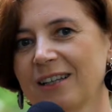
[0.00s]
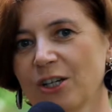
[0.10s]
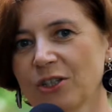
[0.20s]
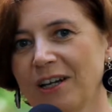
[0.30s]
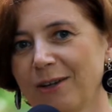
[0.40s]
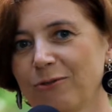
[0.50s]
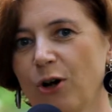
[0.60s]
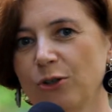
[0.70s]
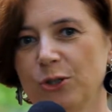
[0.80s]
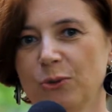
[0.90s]
nasz kraj
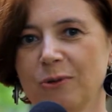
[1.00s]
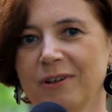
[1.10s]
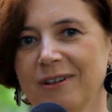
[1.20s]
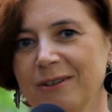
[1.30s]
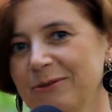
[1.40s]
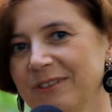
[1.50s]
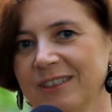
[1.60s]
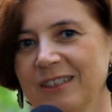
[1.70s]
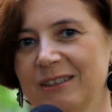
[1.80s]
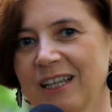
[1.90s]
wchodził e,
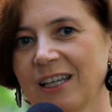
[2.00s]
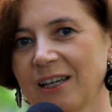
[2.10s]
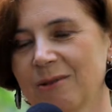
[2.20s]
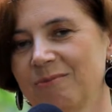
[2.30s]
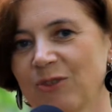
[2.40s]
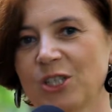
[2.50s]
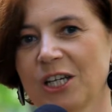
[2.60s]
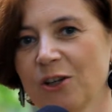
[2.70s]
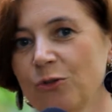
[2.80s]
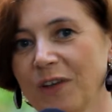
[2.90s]
w takie,
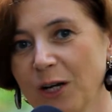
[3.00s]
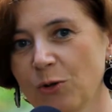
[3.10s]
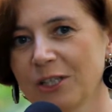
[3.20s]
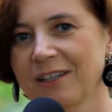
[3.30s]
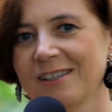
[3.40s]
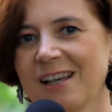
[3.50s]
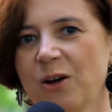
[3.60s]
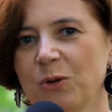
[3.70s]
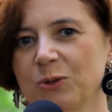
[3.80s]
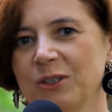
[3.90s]
właściwie otwierał się na
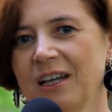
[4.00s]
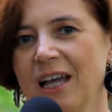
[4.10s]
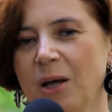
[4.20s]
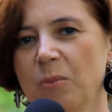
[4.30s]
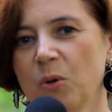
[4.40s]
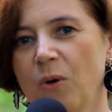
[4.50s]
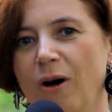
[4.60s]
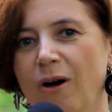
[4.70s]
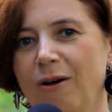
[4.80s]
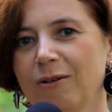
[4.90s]
zachód,
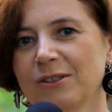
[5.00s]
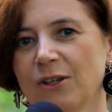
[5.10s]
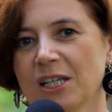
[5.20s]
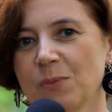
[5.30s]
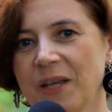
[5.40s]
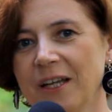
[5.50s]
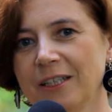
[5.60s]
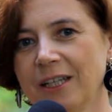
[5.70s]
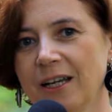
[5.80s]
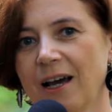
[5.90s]
było coraz
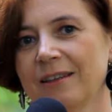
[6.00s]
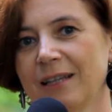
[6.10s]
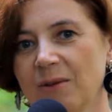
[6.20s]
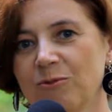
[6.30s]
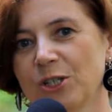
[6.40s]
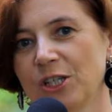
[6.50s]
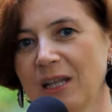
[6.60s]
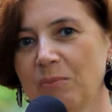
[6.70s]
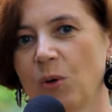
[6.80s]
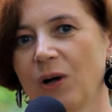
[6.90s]
piękniej, a tam właśnie na
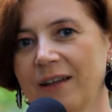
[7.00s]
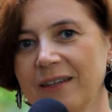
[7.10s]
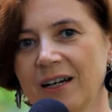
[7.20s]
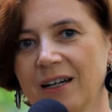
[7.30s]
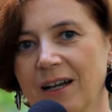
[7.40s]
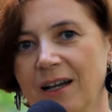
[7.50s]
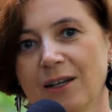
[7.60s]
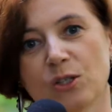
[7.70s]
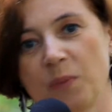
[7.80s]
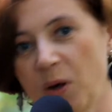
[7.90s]
Bałkanach
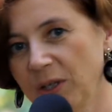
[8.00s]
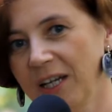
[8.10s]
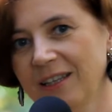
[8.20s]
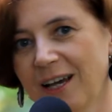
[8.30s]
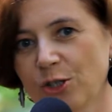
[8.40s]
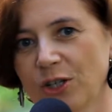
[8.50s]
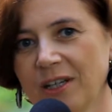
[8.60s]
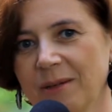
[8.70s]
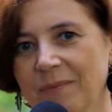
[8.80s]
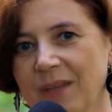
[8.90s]
zupełnie
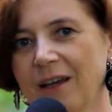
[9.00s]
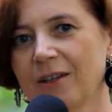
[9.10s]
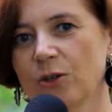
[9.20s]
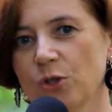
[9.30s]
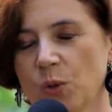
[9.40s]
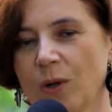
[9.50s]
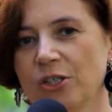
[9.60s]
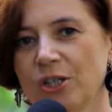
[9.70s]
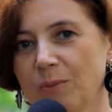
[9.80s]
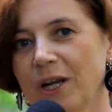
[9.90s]
inaczej toczyła
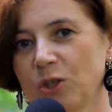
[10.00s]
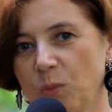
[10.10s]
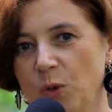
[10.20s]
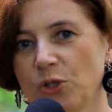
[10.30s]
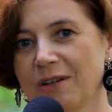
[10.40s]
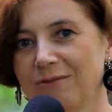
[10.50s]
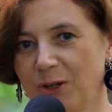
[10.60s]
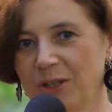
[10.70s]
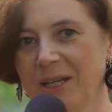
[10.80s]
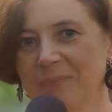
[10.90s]
się bratobójcza
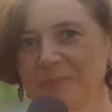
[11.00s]
wojna.